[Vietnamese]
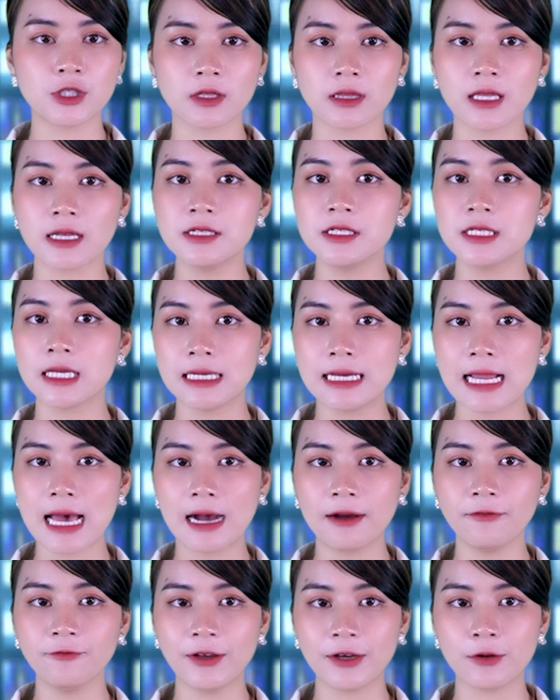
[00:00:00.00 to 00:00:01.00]
cho tính chính
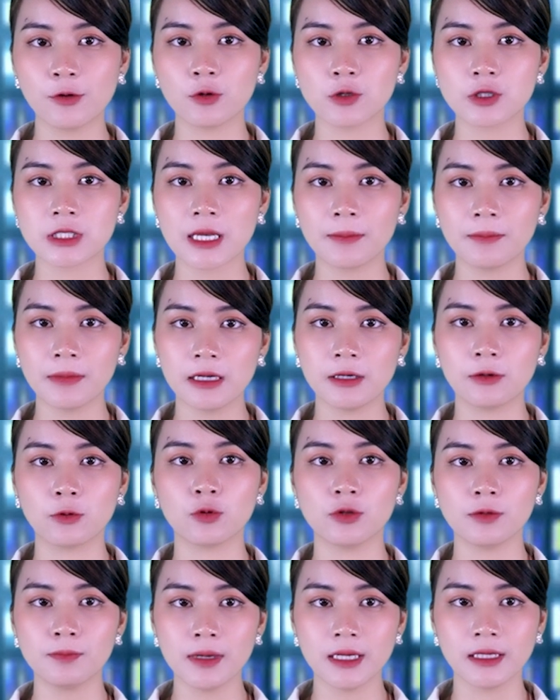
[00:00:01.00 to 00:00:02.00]
đáng về cuộc xâm lược
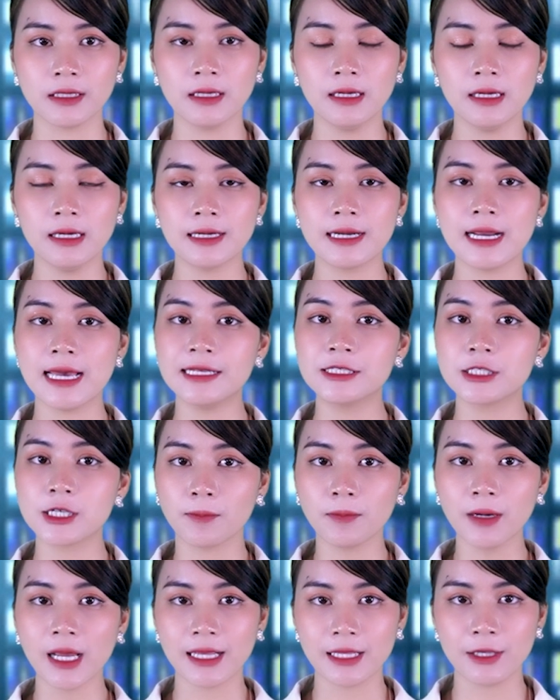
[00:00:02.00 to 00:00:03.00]
của mình để
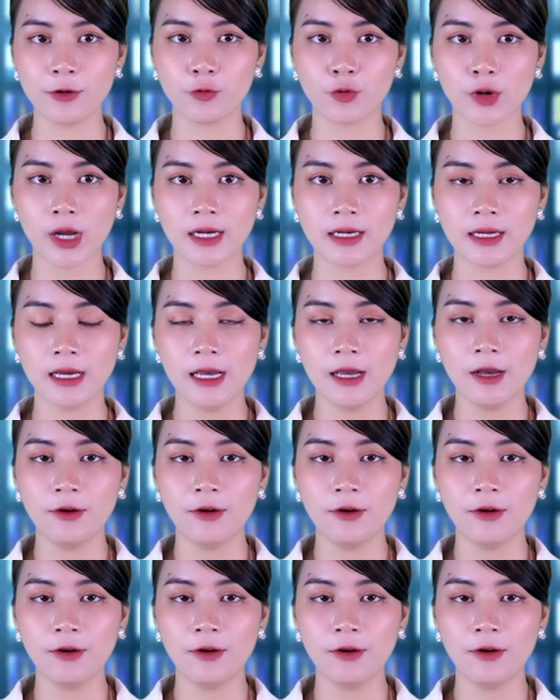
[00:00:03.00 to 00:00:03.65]
chống lại Ukraine